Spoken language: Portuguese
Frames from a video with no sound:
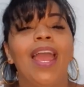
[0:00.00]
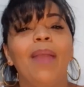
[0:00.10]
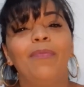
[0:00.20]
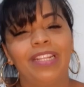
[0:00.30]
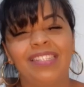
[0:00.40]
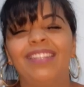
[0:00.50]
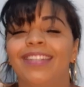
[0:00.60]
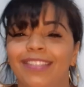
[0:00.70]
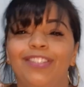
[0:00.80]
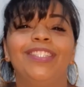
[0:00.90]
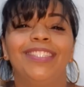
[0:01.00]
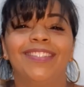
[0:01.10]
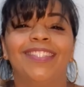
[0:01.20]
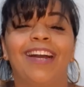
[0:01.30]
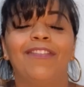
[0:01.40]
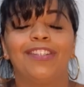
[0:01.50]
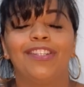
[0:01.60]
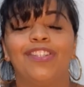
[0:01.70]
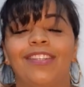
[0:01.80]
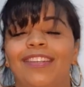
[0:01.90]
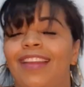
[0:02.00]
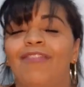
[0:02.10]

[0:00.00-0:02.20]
É muito excitante isso, sabe? A gente